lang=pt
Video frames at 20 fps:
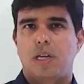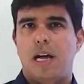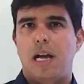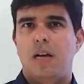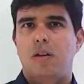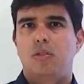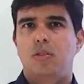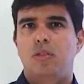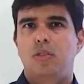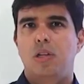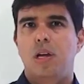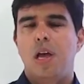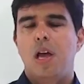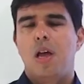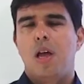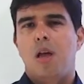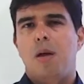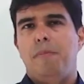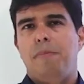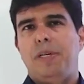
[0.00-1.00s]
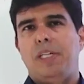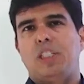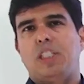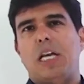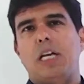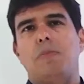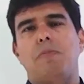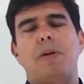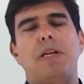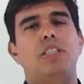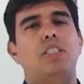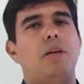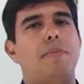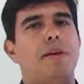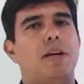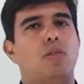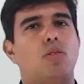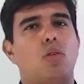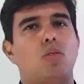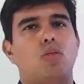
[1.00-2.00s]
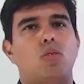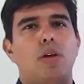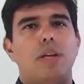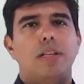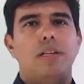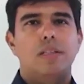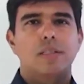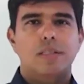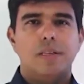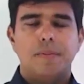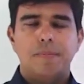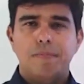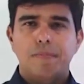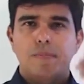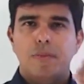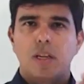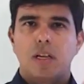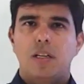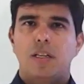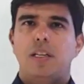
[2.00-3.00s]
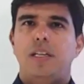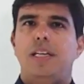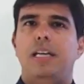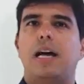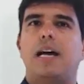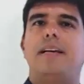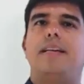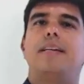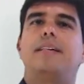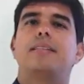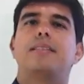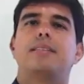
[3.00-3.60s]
cargos. O Ministério do Planejamento autoriza e aí